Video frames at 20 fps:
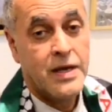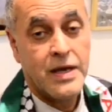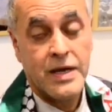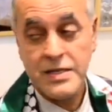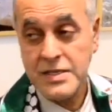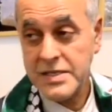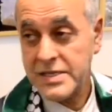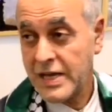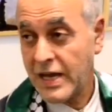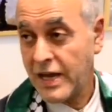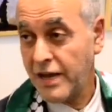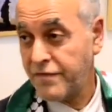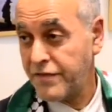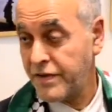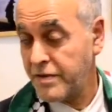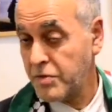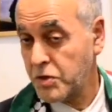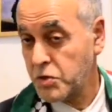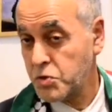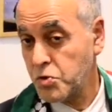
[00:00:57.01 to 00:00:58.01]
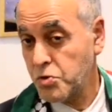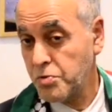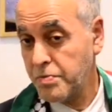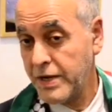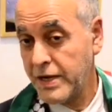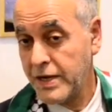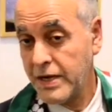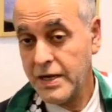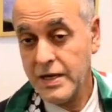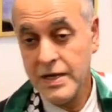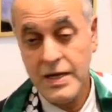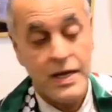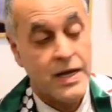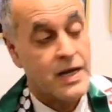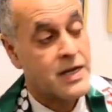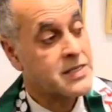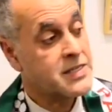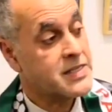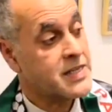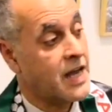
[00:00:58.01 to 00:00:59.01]
عن الصحافة المكتوبة
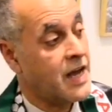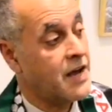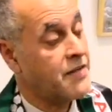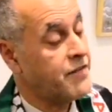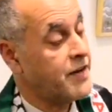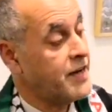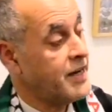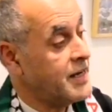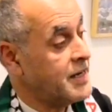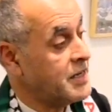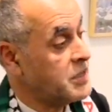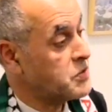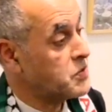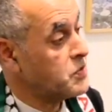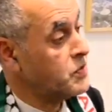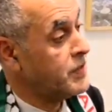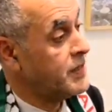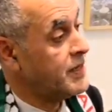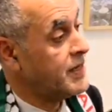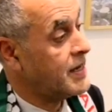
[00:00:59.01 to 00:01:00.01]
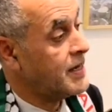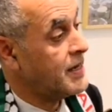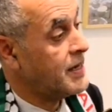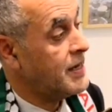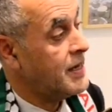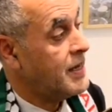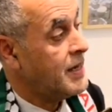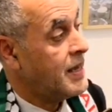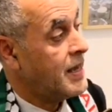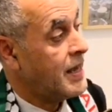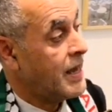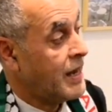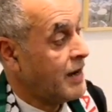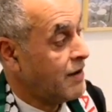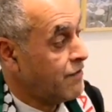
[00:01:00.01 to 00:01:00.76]
عن الصحافه الالكترونيه عن